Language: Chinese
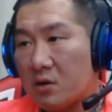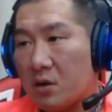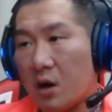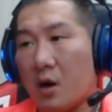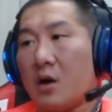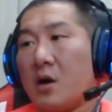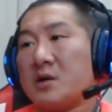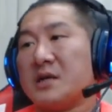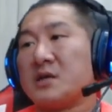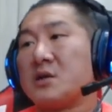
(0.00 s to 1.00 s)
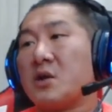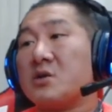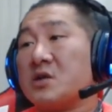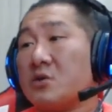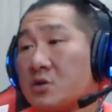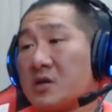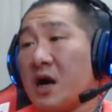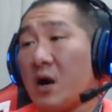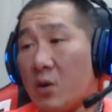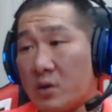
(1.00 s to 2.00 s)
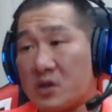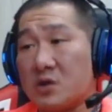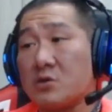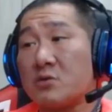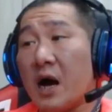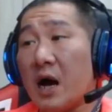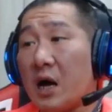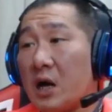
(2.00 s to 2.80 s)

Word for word: 哦，像这个东西，我都想要问问清楚了。